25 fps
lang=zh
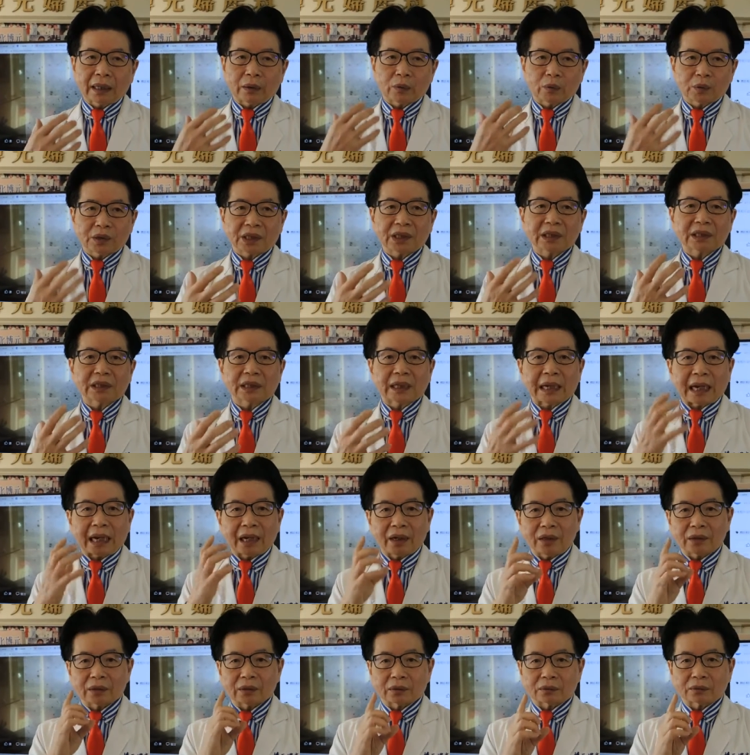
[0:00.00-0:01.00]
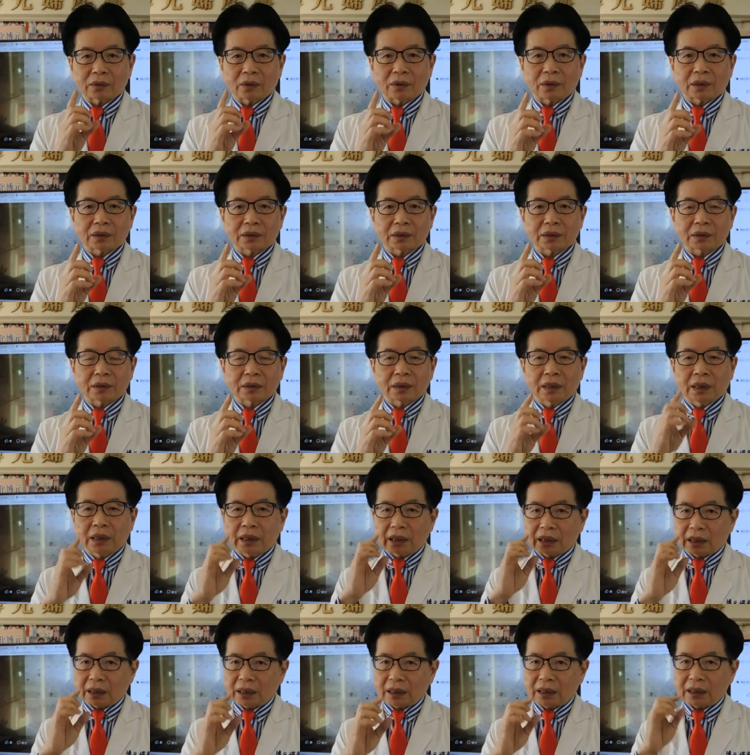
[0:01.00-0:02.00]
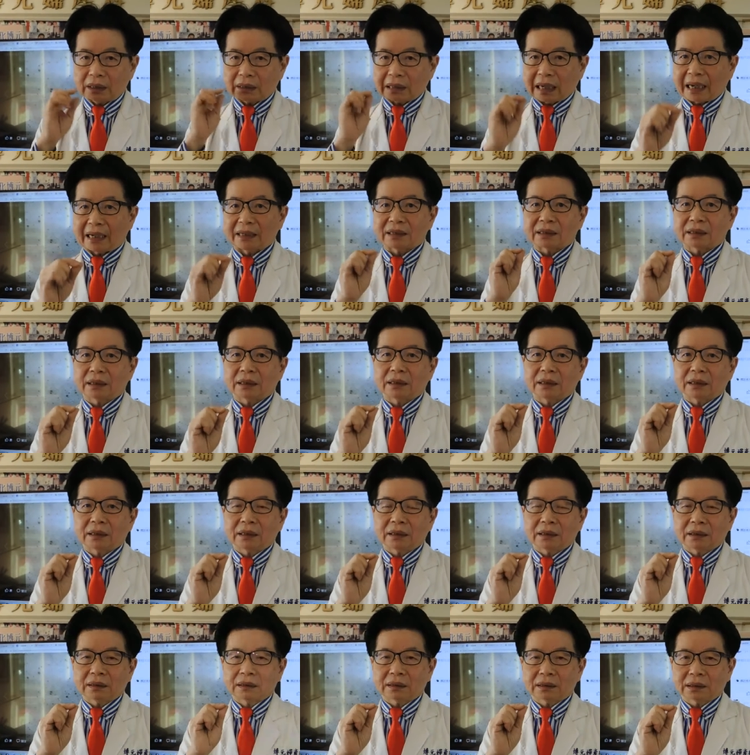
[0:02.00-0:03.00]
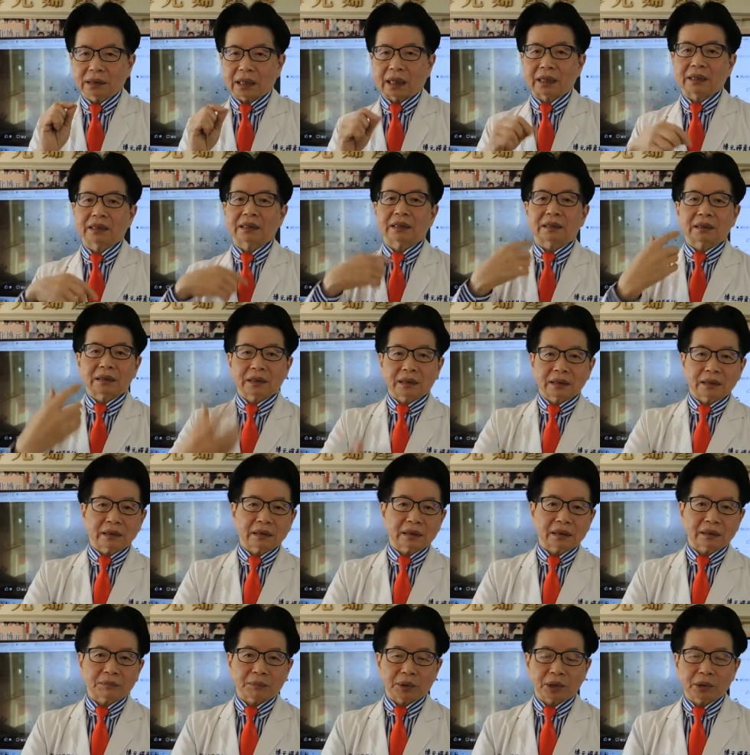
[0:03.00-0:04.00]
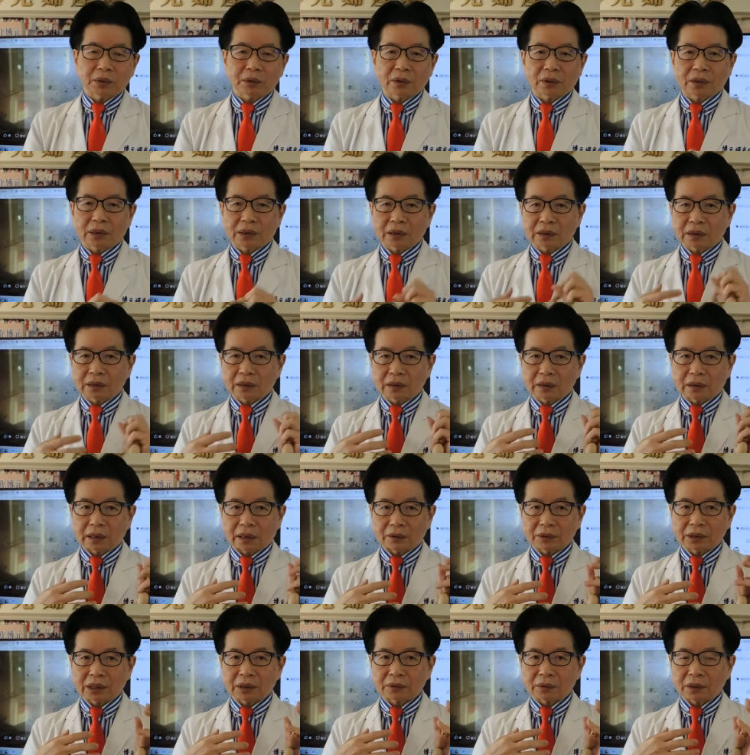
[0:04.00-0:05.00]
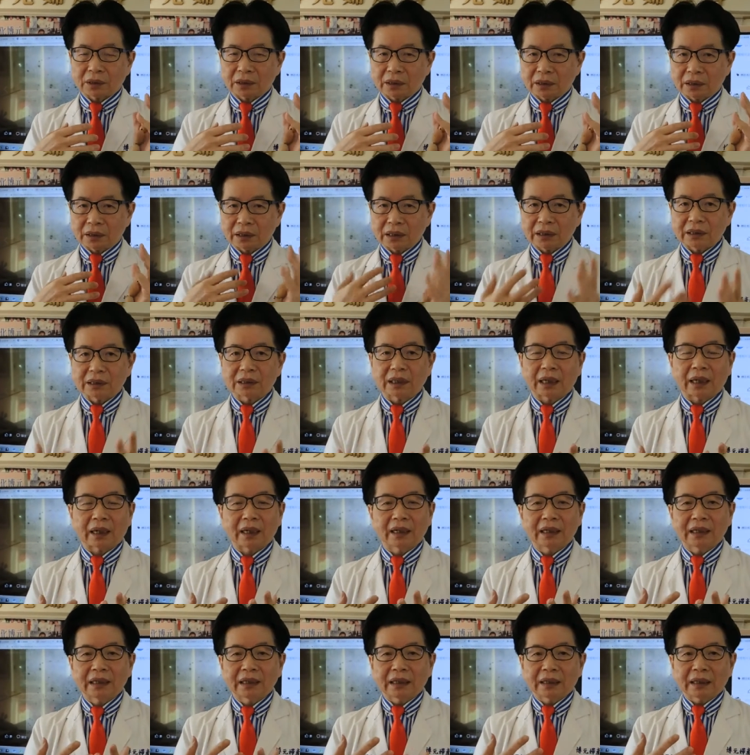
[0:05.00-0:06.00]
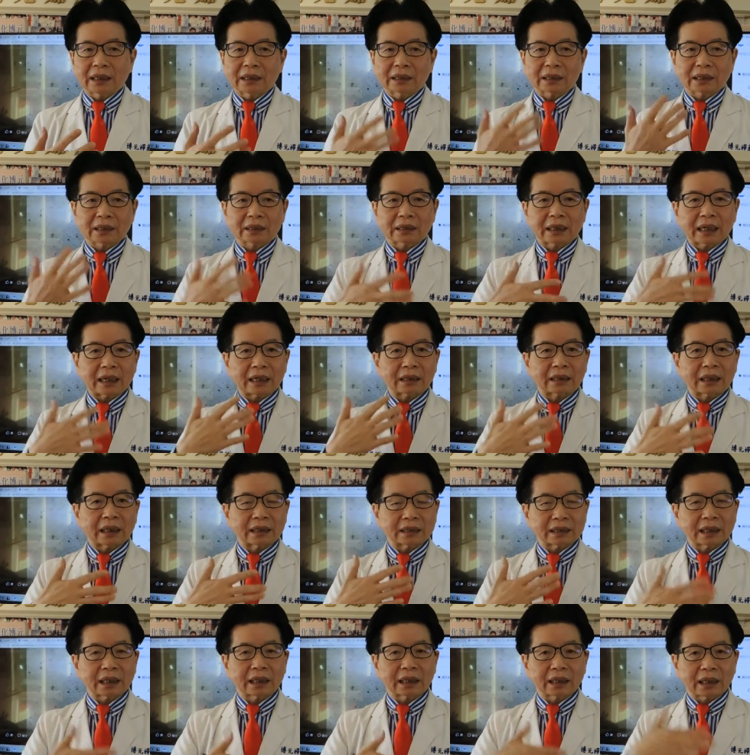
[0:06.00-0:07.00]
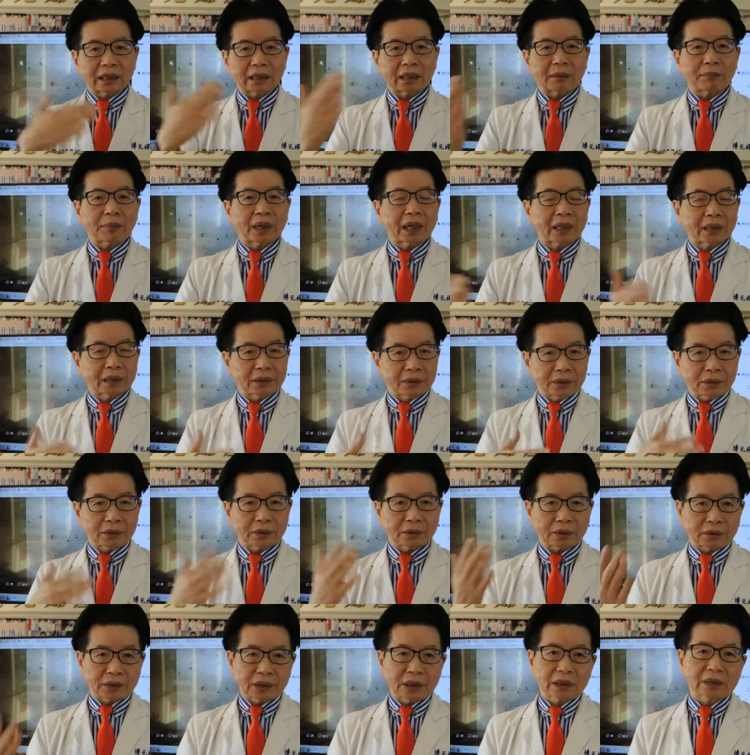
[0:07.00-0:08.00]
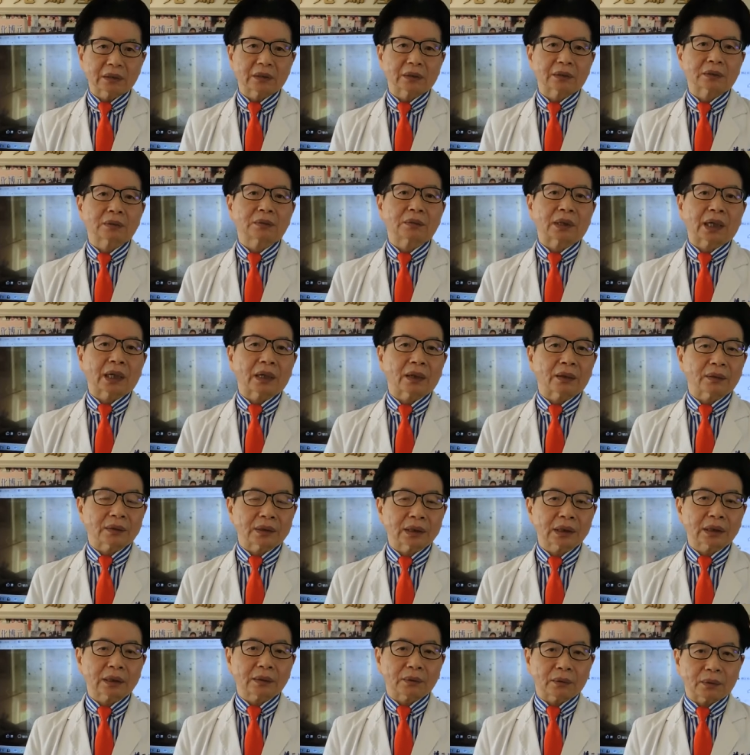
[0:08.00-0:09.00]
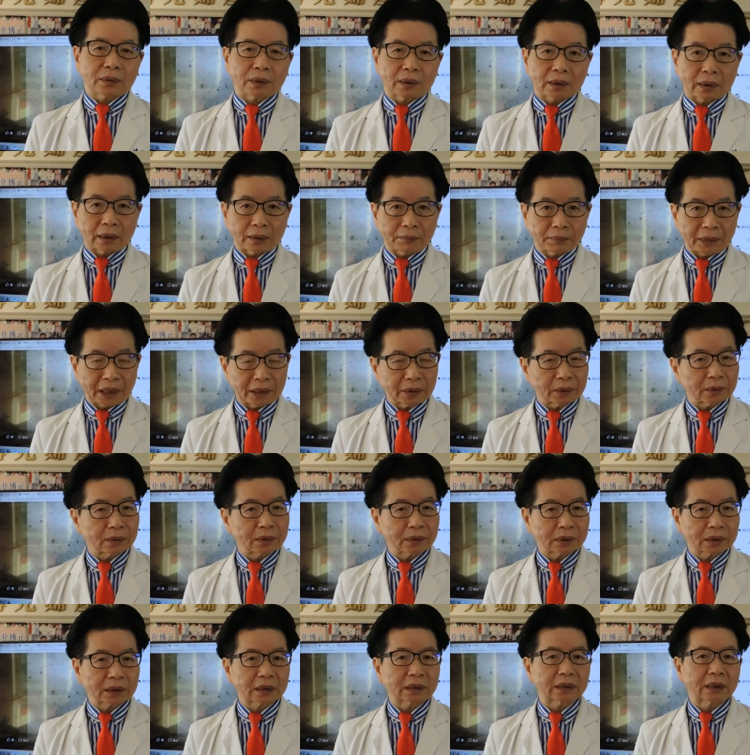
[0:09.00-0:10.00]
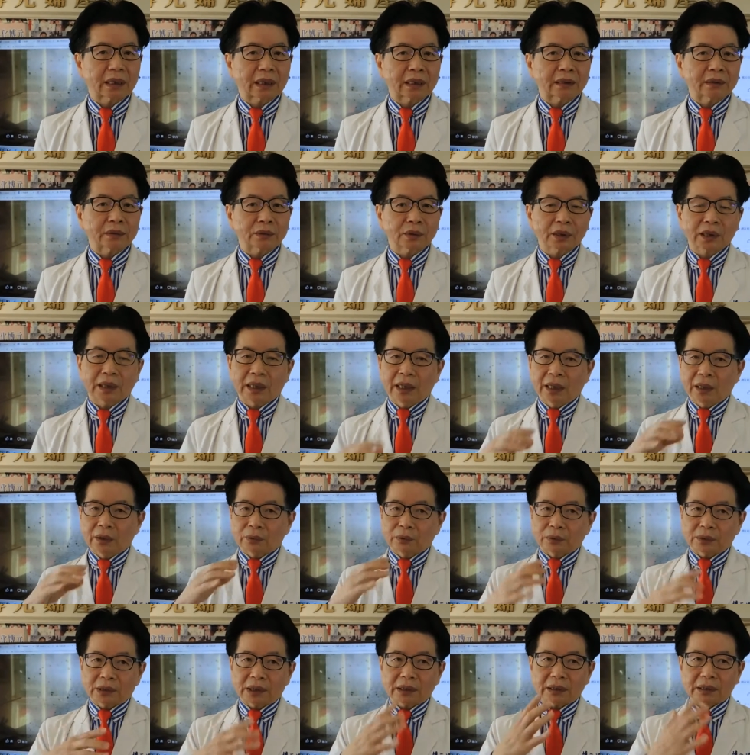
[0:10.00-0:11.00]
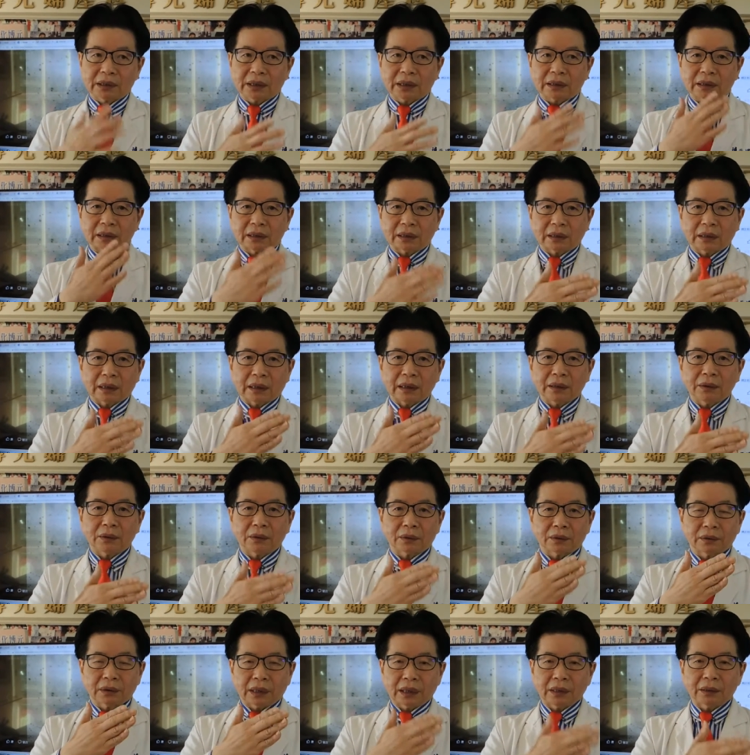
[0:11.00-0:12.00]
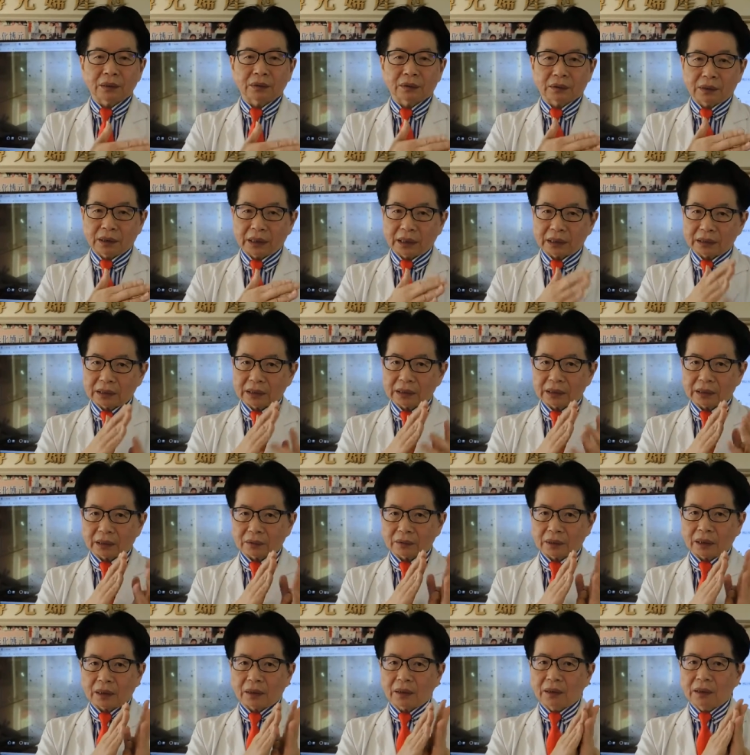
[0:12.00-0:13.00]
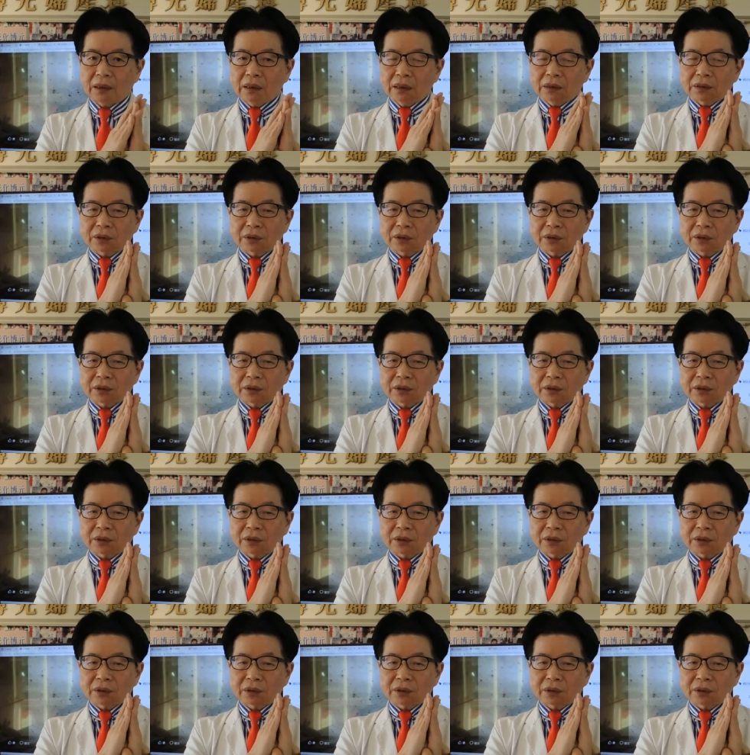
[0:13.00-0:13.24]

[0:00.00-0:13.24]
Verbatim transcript: 那无精症还有一种状况是，可以打针产生精子，比如说你是脑下垂体低下，那这个大概打三个月到半年就有精子出来哦。这个我蛮多的个案，所以无精症的缘由，缘由你要先找到